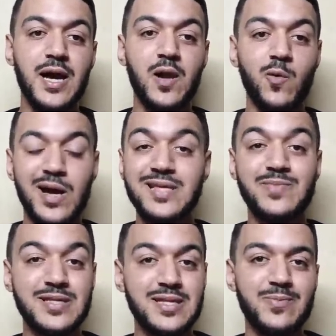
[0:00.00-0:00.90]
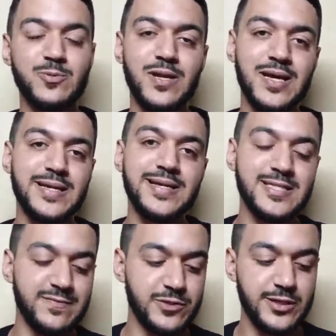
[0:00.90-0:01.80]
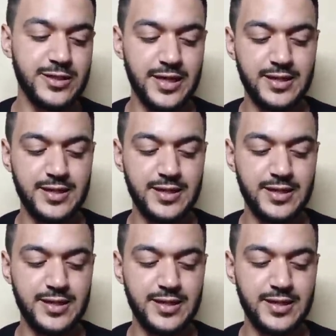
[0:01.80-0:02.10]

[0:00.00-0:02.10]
الوقت بالضبط ولكن للاسف الشديد